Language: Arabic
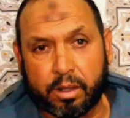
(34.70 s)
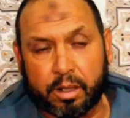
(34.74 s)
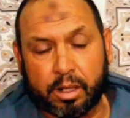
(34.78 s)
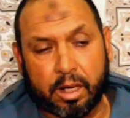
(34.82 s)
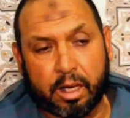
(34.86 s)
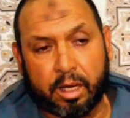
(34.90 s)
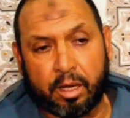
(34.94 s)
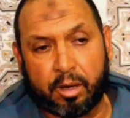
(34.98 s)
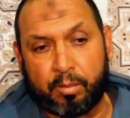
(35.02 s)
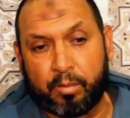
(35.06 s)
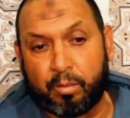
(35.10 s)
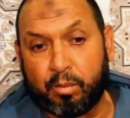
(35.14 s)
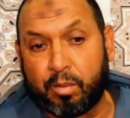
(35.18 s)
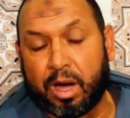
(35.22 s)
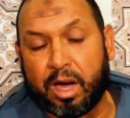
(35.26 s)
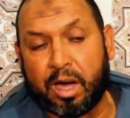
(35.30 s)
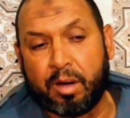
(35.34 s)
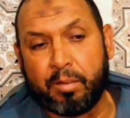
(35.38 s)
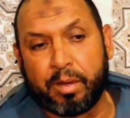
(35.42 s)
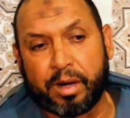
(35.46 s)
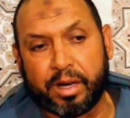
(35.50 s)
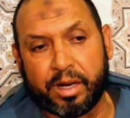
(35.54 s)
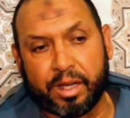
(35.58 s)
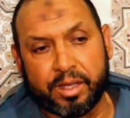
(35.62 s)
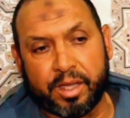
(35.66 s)
راه
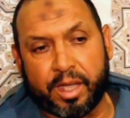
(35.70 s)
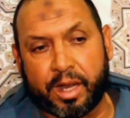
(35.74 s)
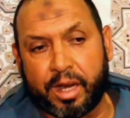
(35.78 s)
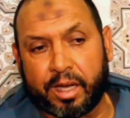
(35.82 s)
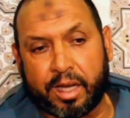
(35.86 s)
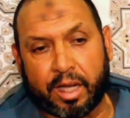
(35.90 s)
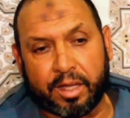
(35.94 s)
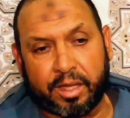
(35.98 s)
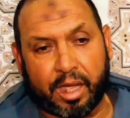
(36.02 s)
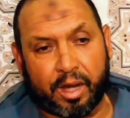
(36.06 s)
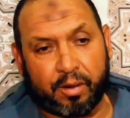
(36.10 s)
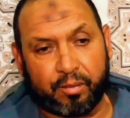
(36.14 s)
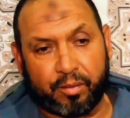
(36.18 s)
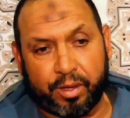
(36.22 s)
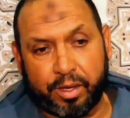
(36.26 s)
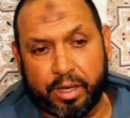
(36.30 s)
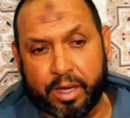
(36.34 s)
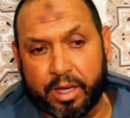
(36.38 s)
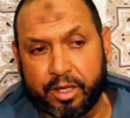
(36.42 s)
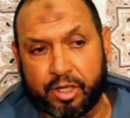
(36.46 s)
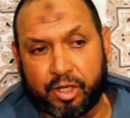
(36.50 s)
امها مريضه راه كتعرف هي